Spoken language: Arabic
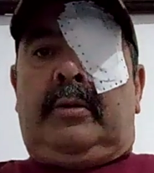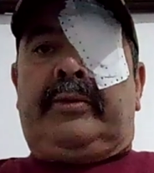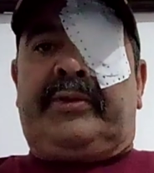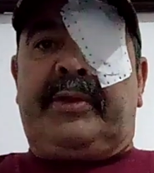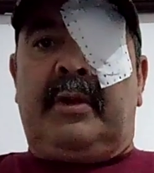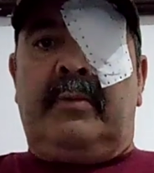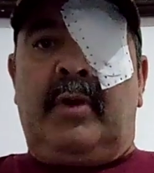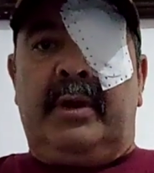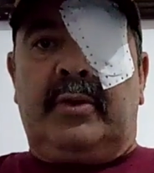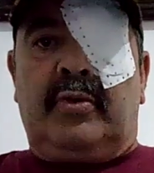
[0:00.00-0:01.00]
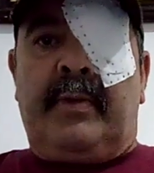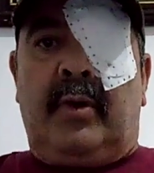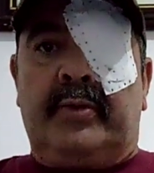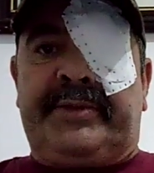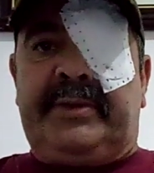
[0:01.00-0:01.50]
السلام عليكم
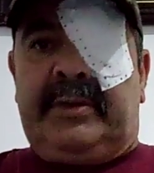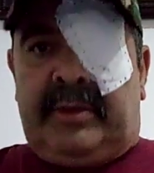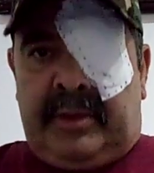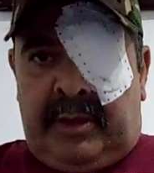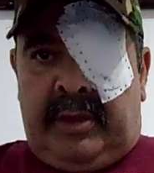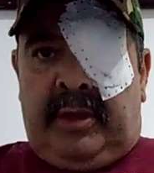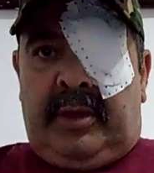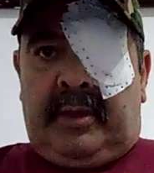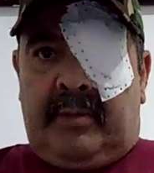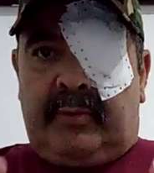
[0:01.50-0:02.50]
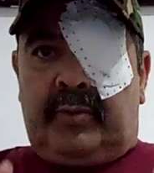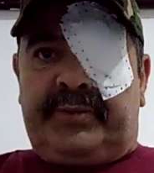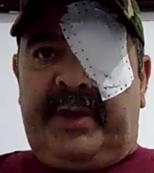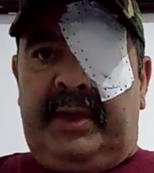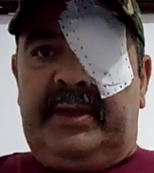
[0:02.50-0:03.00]
اخوتي كنبغيو
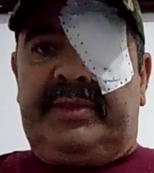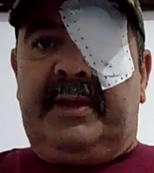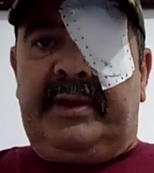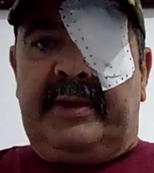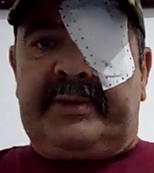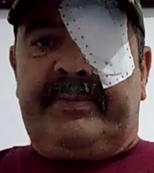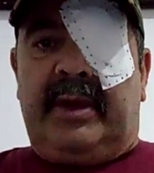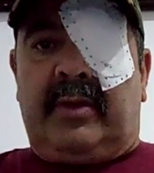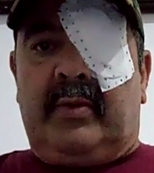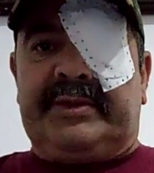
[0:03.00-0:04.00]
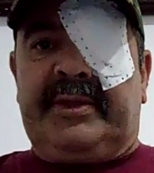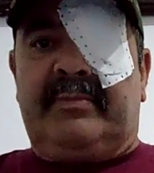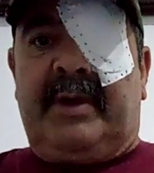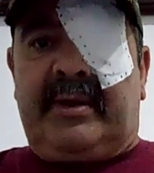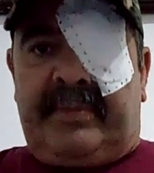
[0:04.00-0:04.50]
التحيات ديالنا لجميع خواتنا
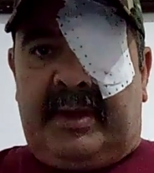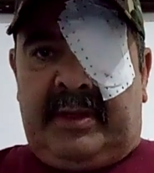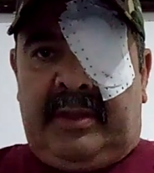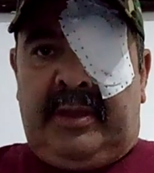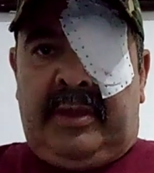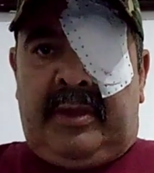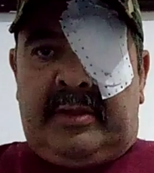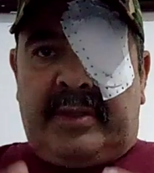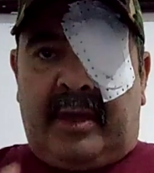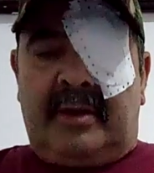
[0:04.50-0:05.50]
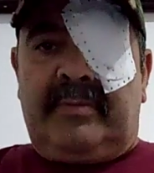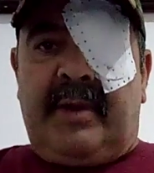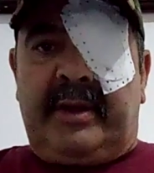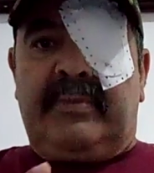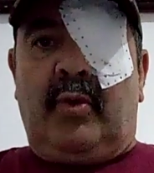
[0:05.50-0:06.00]
المغاربه داخل
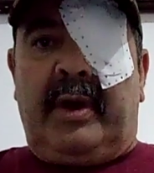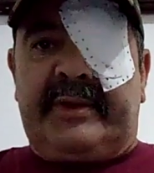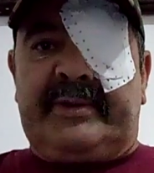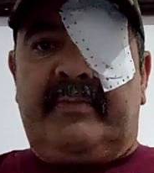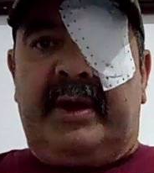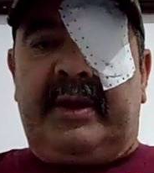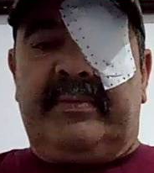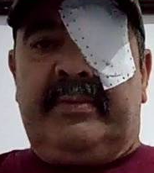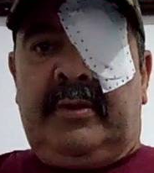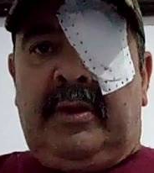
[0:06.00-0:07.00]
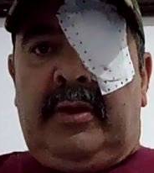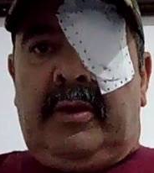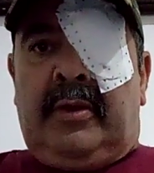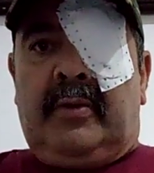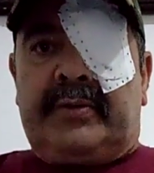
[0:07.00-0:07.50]
المغرب وخارج المغرب
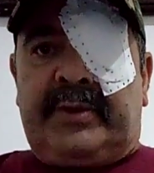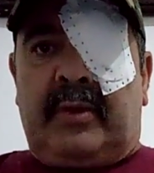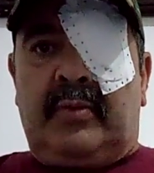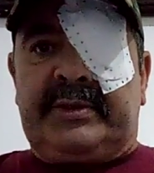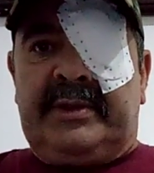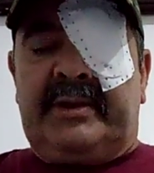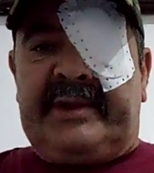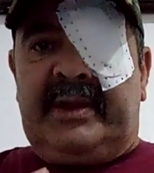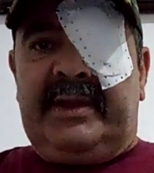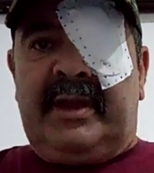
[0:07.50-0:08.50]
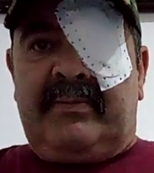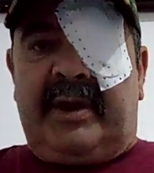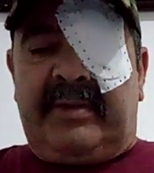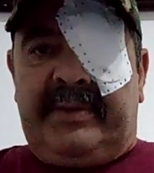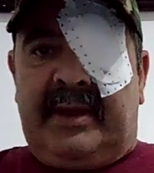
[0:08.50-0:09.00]
حتى خواتنا الجاليه
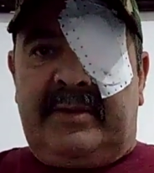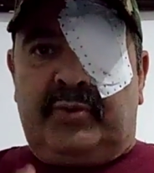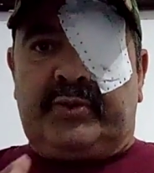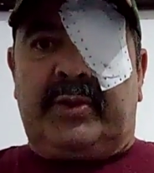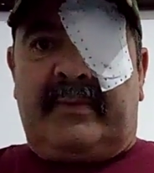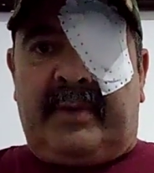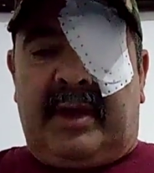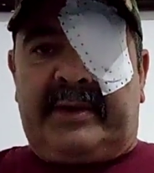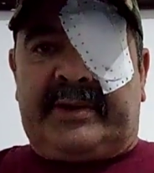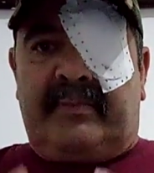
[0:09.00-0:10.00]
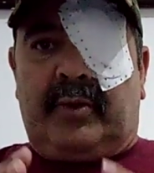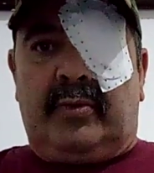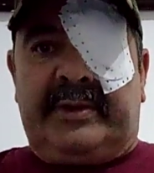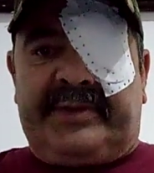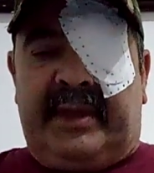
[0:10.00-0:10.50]
المغربيه اللي موجوده بالخارج كنبغيو لها
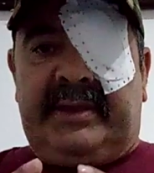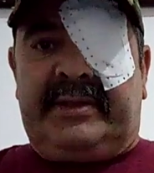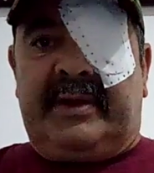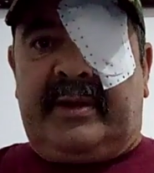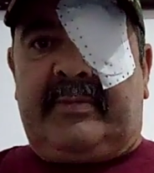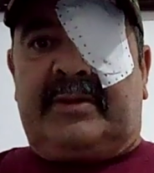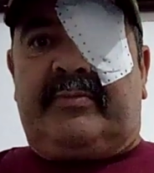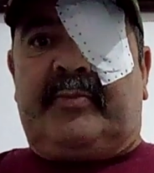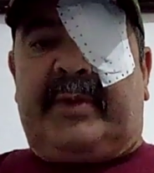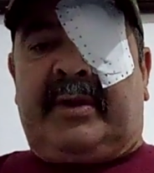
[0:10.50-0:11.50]
التحيه ديالنا من هذا المنبر